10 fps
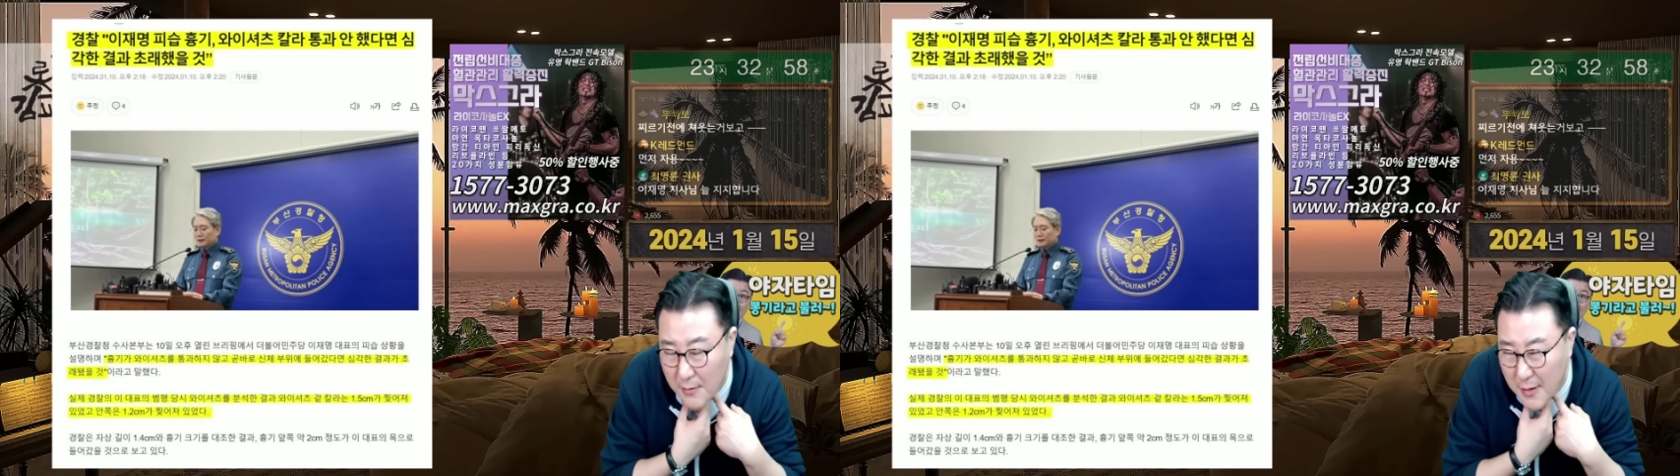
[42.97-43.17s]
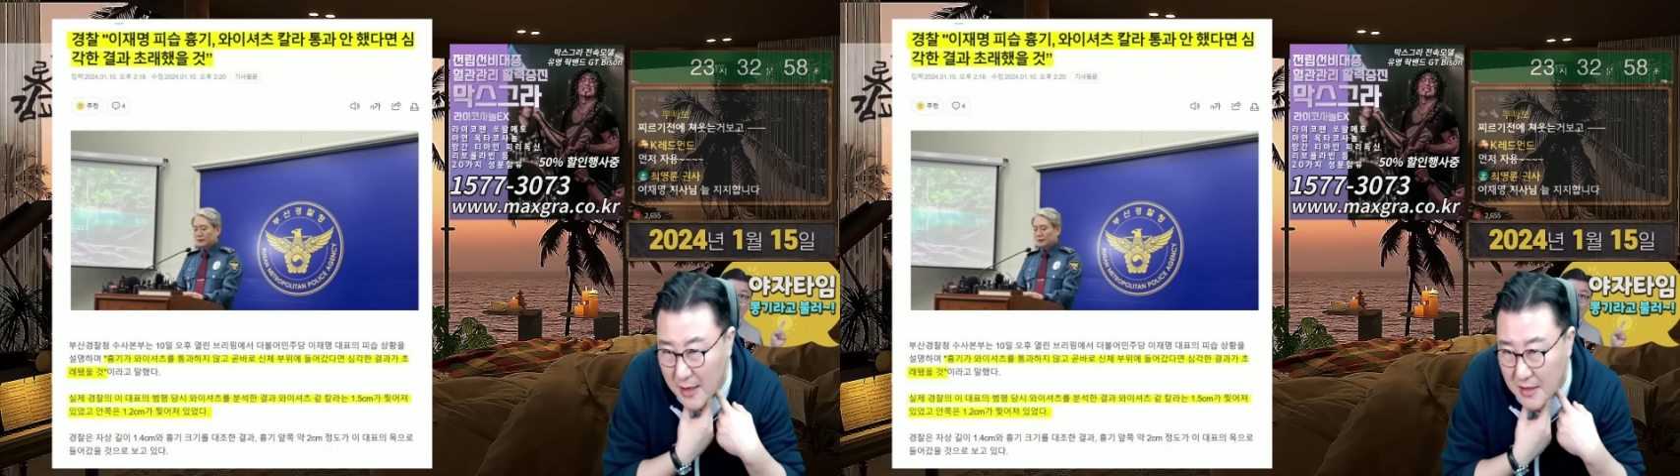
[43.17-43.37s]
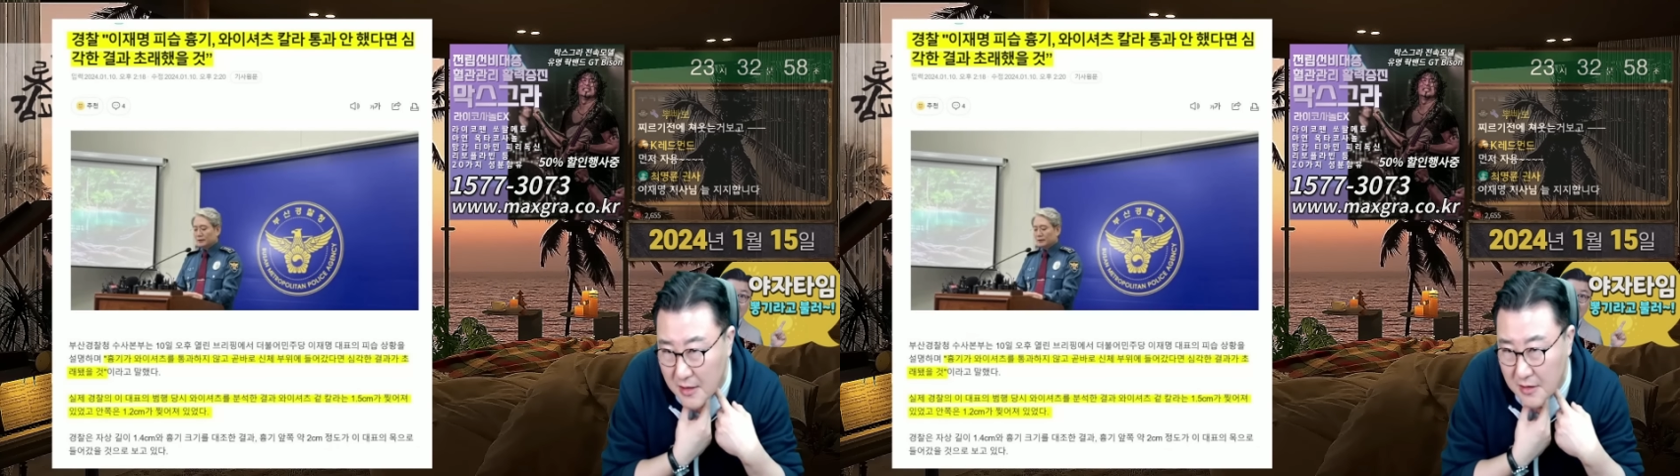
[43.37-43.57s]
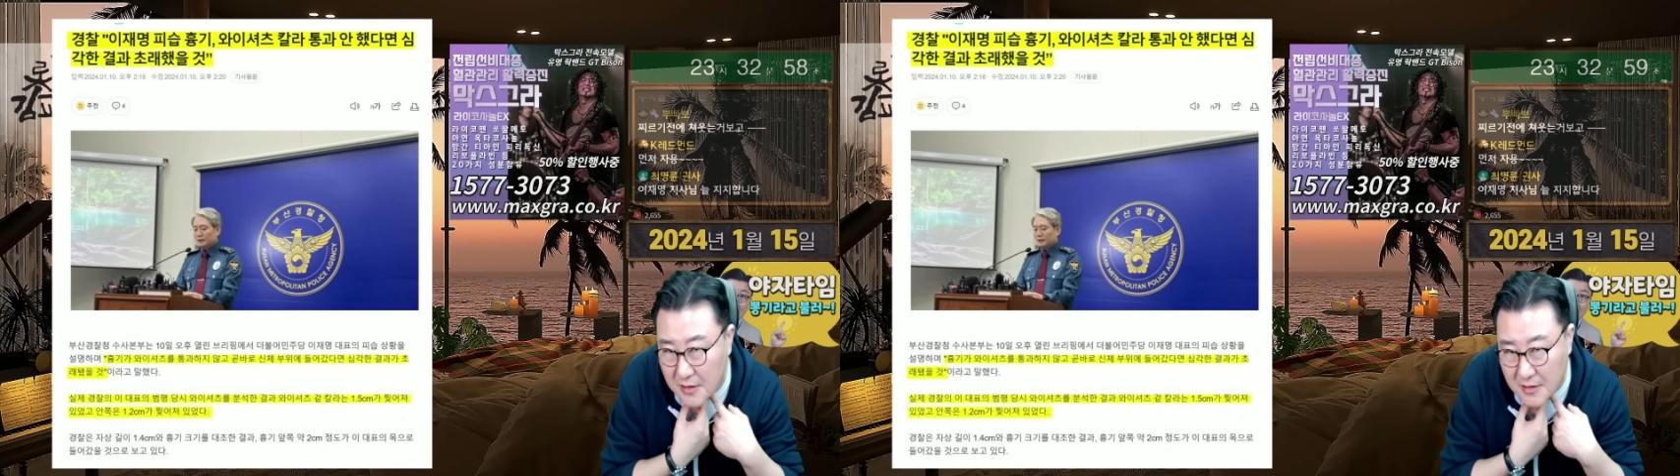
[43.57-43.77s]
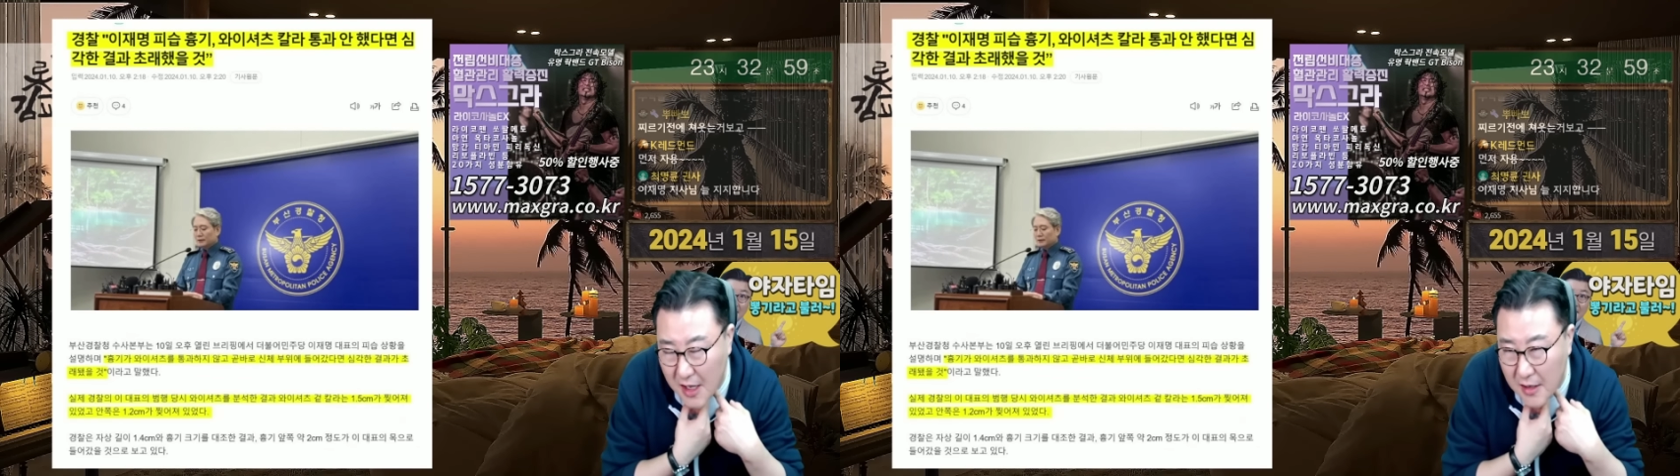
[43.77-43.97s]
2mm
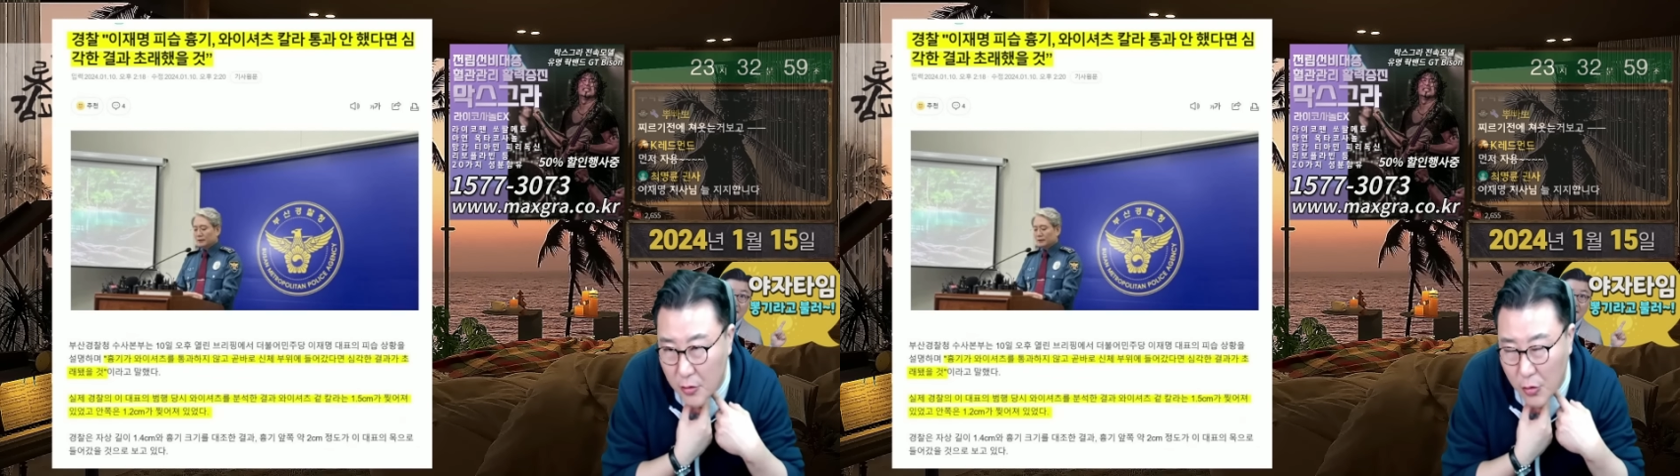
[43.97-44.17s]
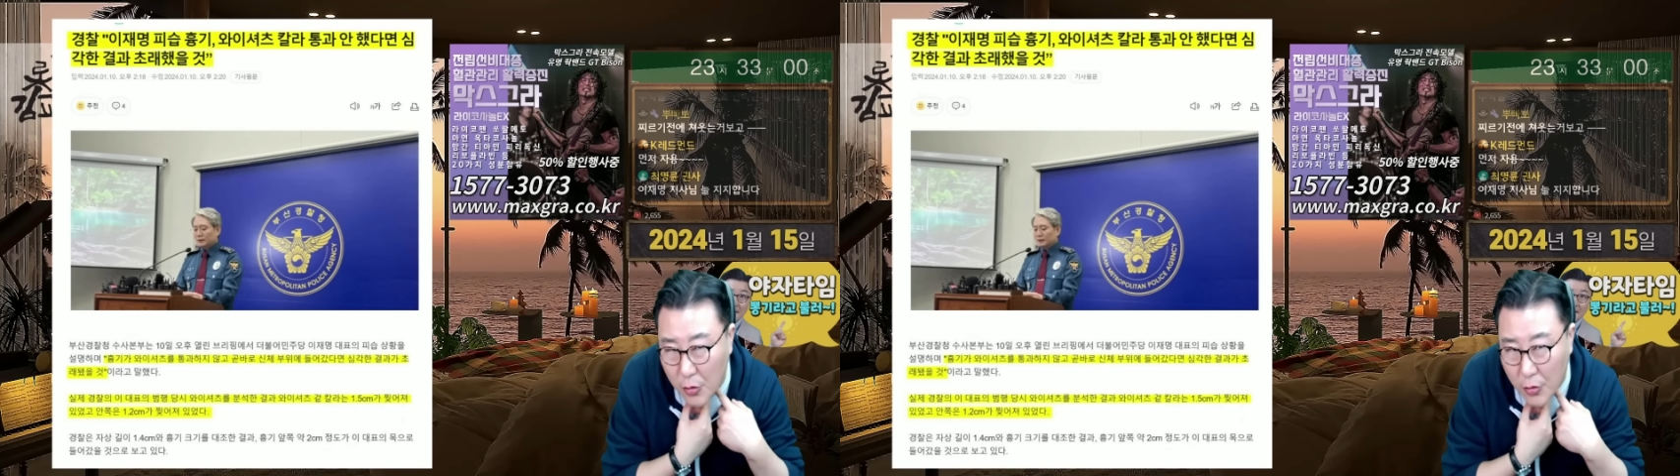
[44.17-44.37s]
차이로